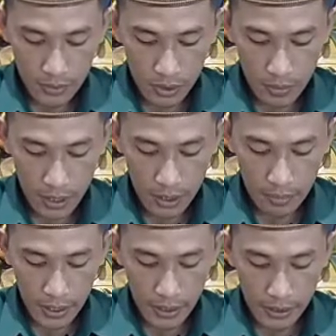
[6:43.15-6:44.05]

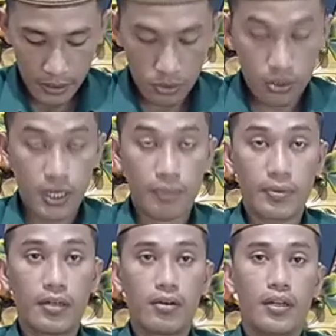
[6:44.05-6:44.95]
sebagaimana yang
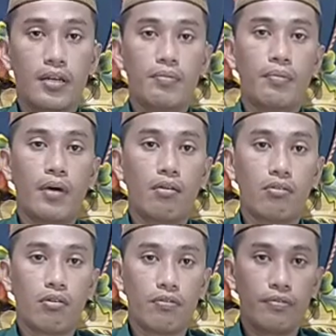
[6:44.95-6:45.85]
diungkapkan oleh Imam
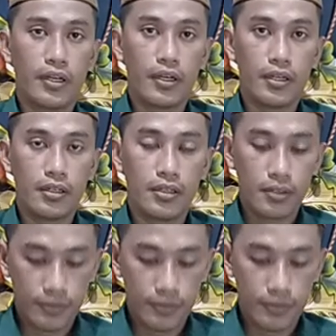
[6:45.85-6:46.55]
Ar-Rafi'i